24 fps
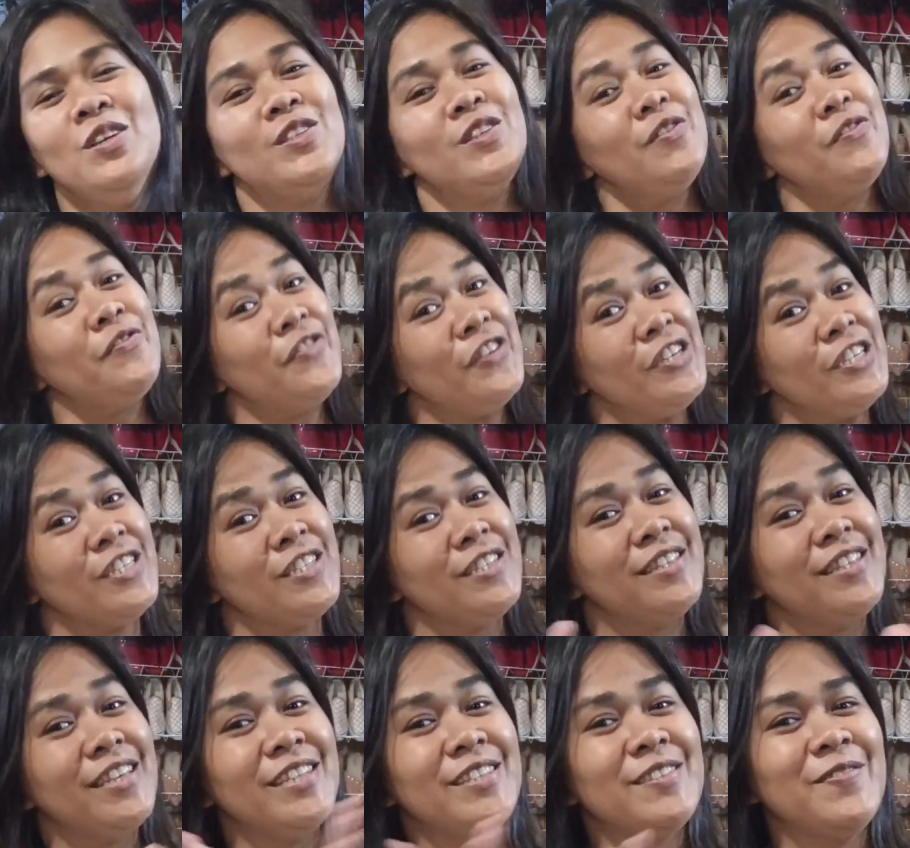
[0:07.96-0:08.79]
So for
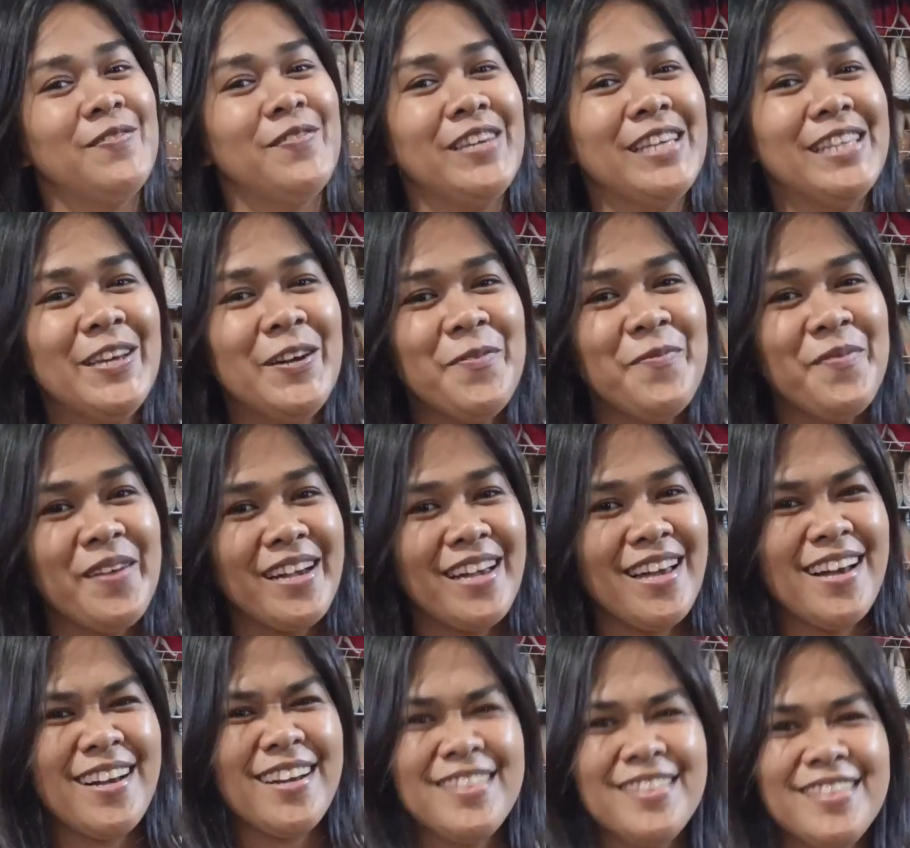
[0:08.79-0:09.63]
today's video
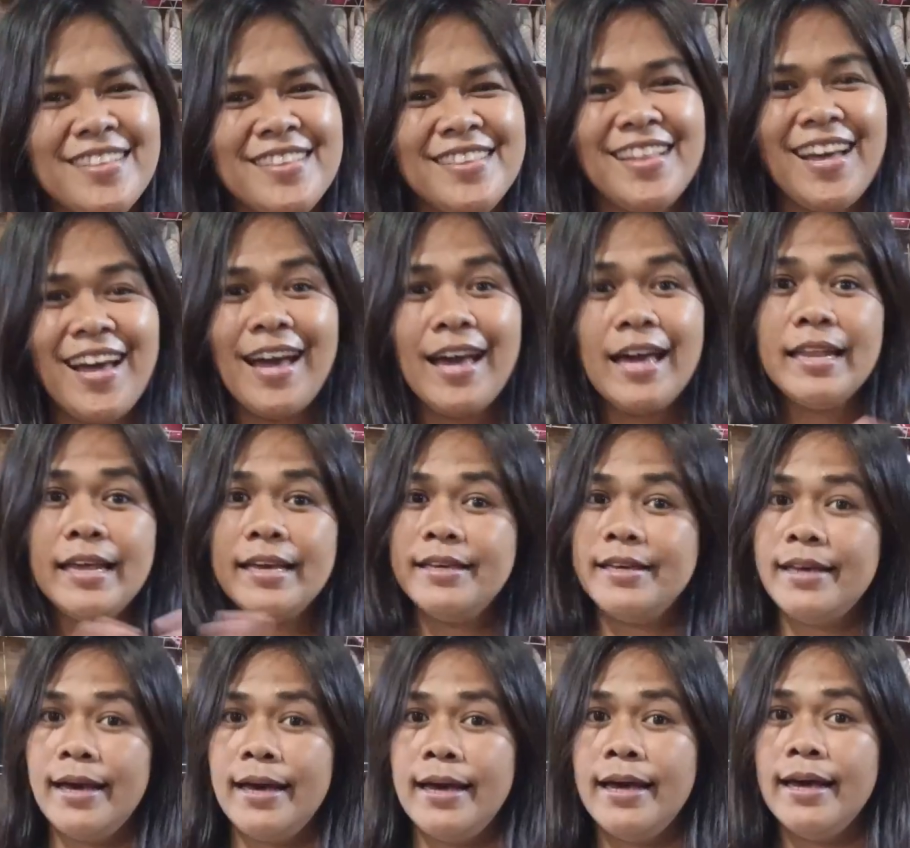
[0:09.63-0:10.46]
mga katindahan,
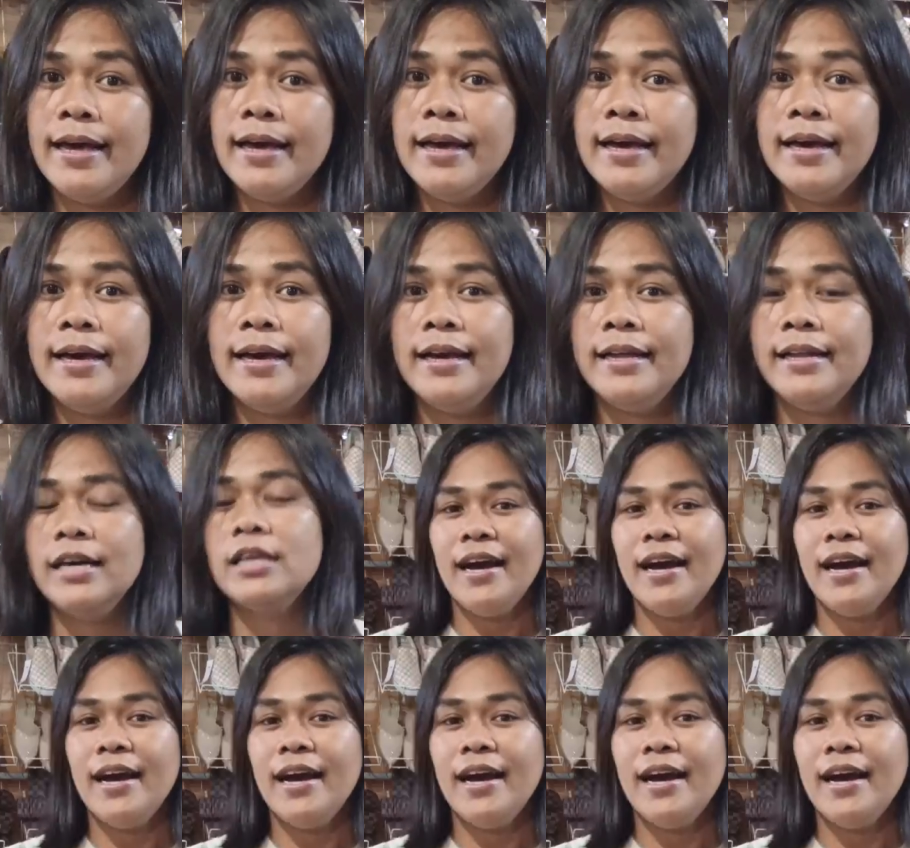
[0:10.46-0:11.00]
ayan.